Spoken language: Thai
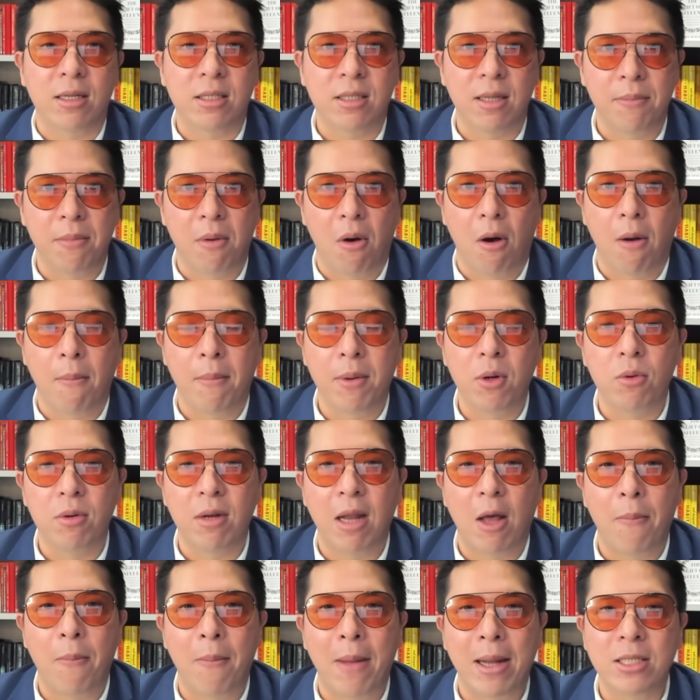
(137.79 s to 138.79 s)
สมองมนุษย์
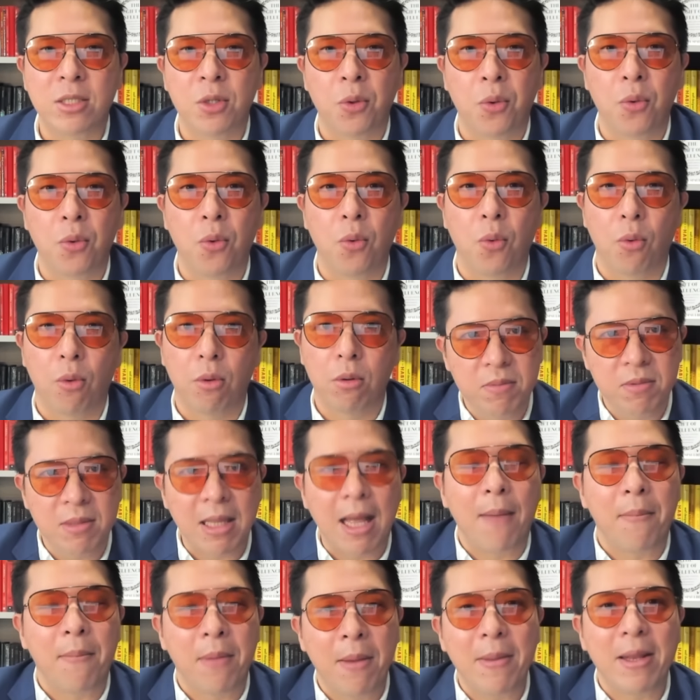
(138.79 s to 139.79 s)
เรามันถูก
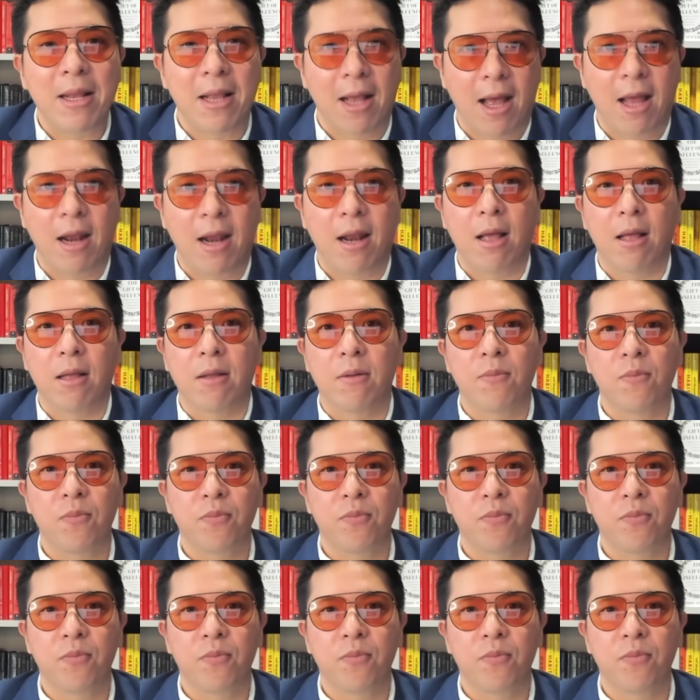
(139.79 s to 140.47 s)
ทำให้เป็นอย่างนั้นนะ